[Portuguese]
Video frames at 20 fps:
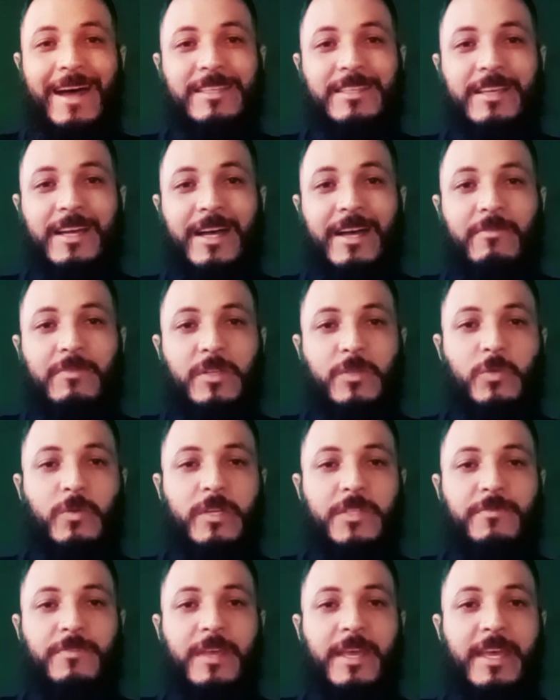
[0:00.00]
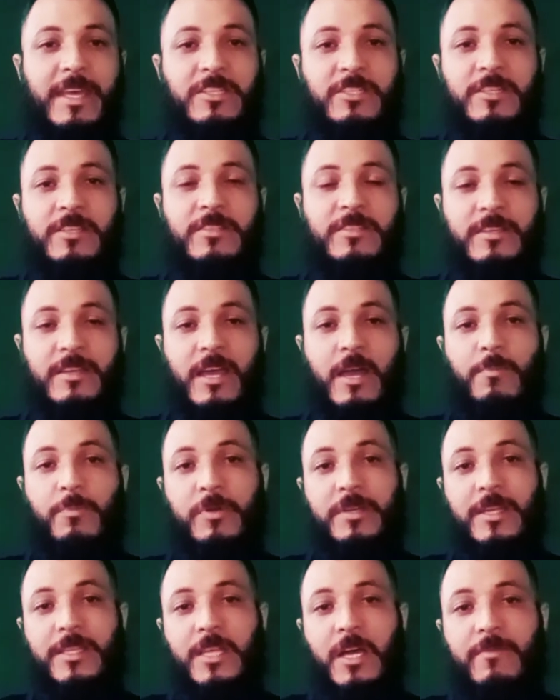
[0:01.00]
rasgava suas vestes, é
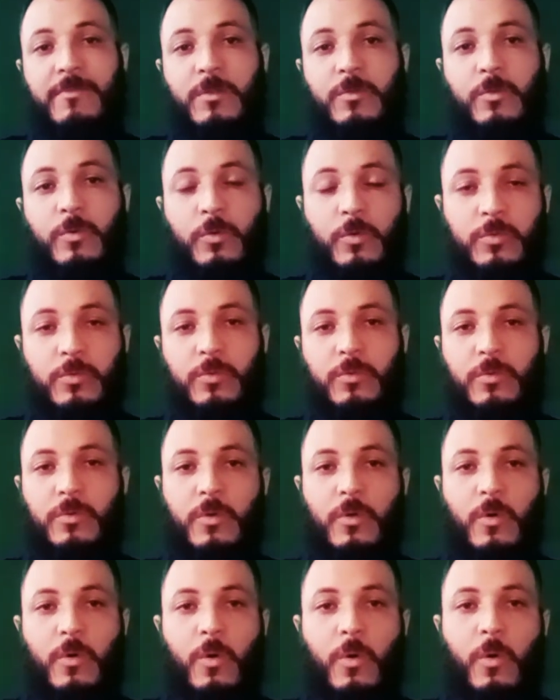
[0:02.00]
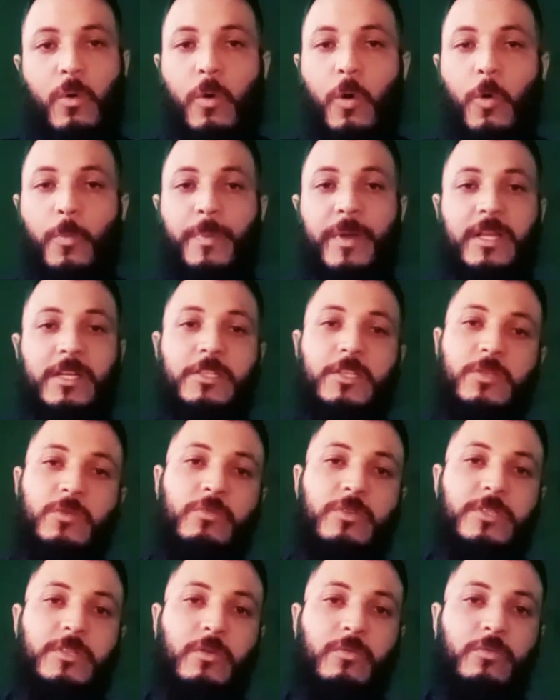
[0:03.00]
porque estava em luto, ou pela
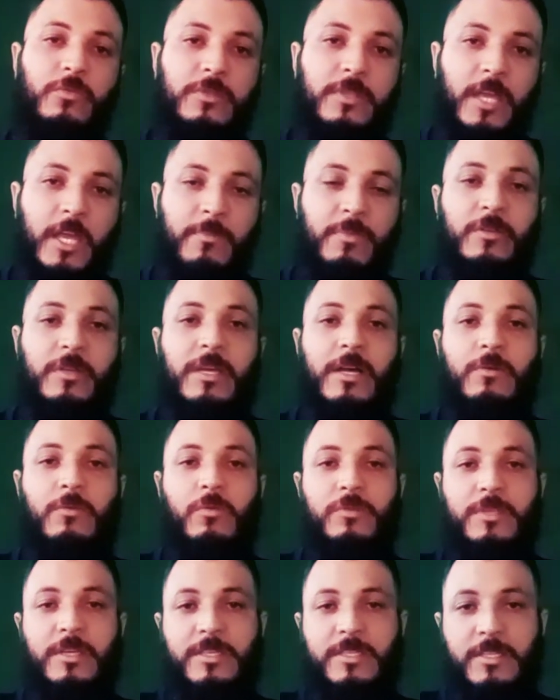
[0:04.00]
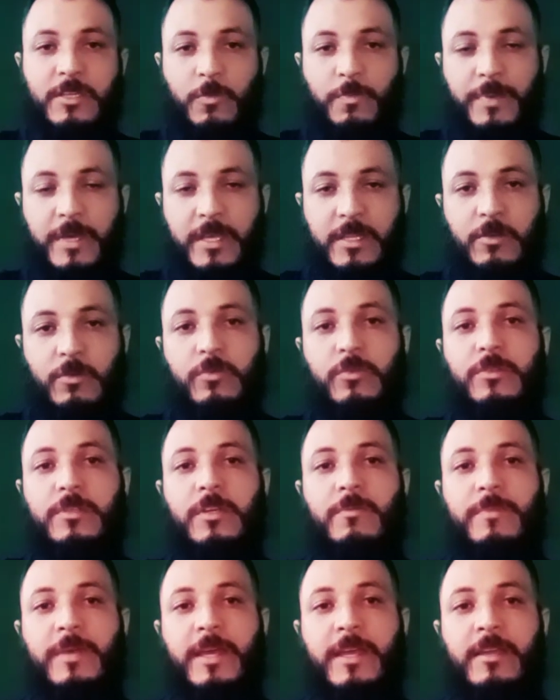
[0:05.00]
destruição do templo, que aconteceu o período
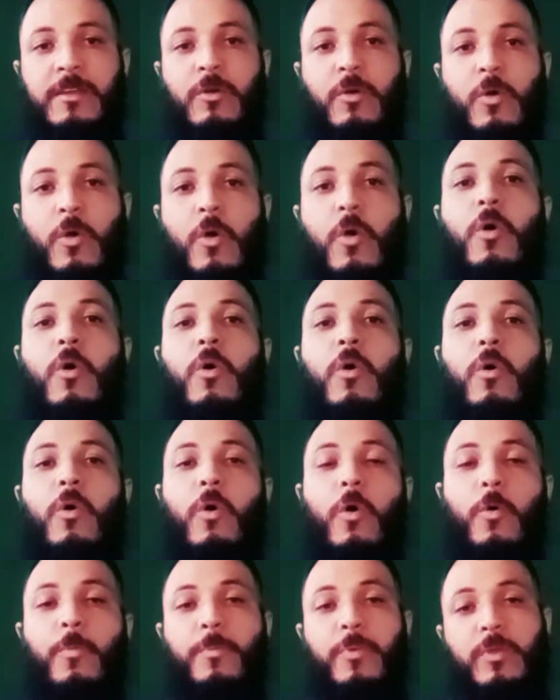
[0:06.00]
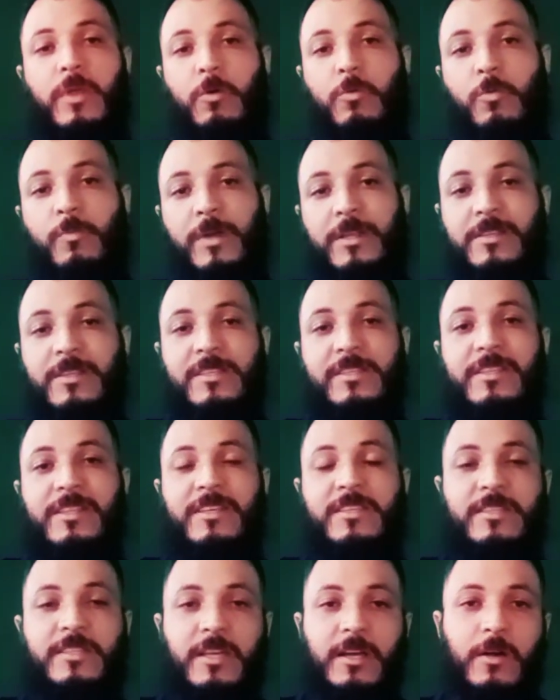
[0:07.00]
também, ou por alguma
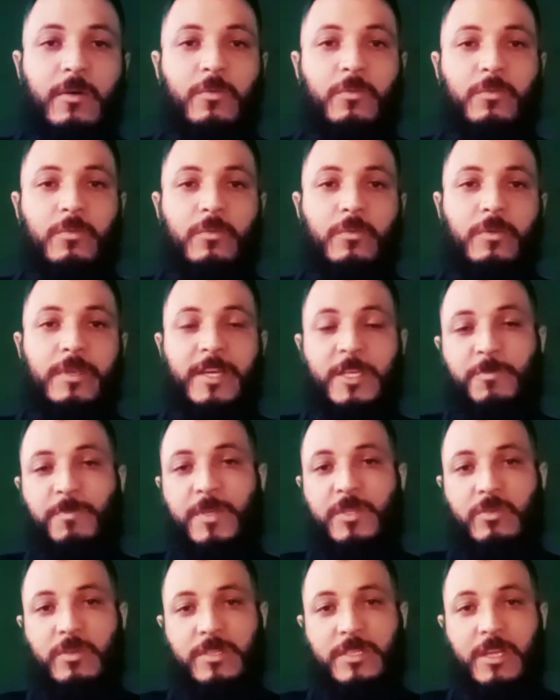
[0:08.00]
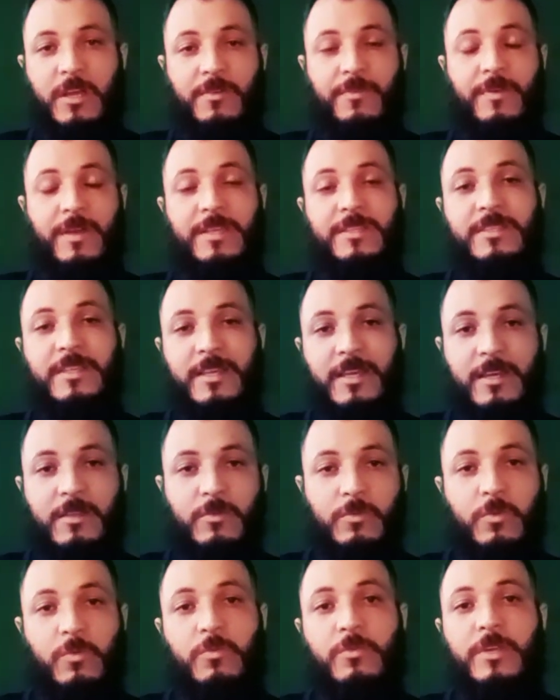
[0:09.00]
transgressão que as pessoas estavam
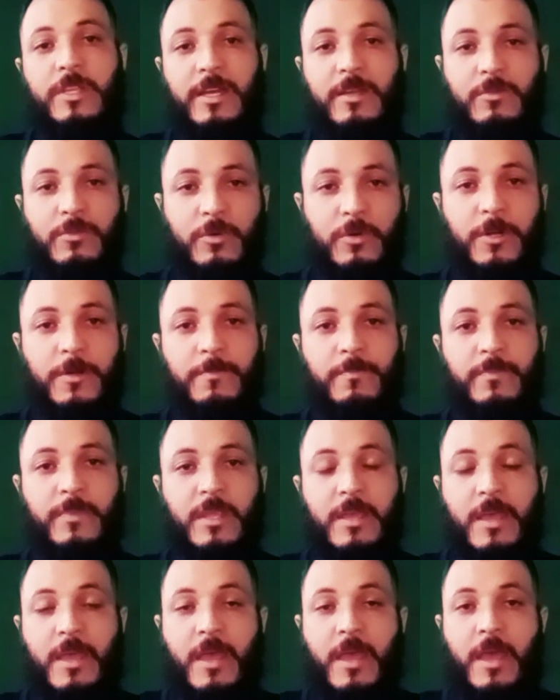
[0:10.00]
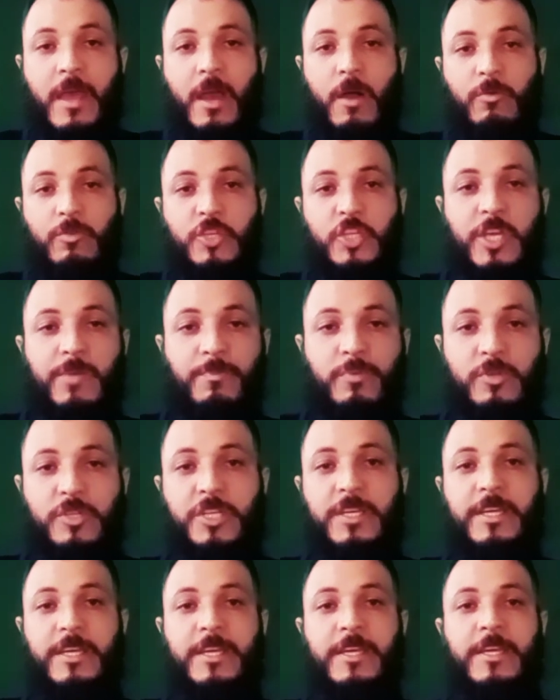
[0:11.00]
fazendo com o Criador. É um tipo
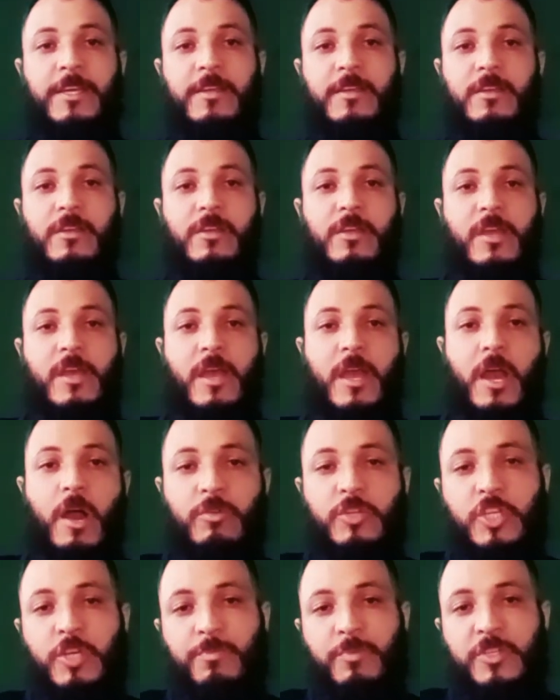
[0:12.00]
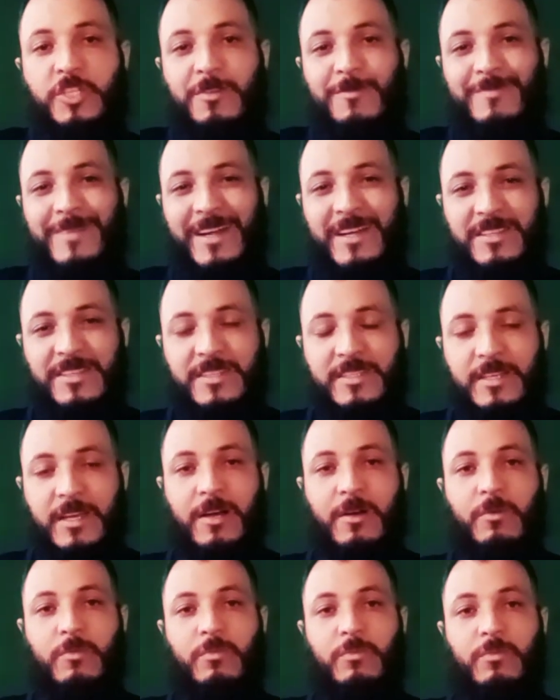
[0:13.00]
de é um tipo de
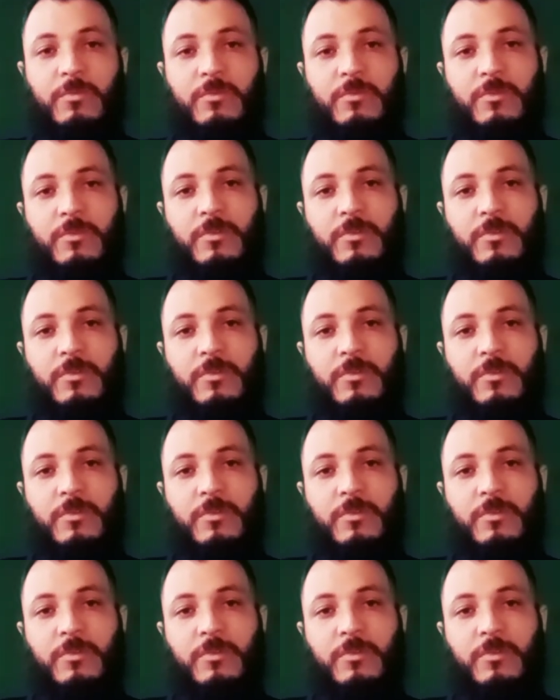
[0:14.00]
imersão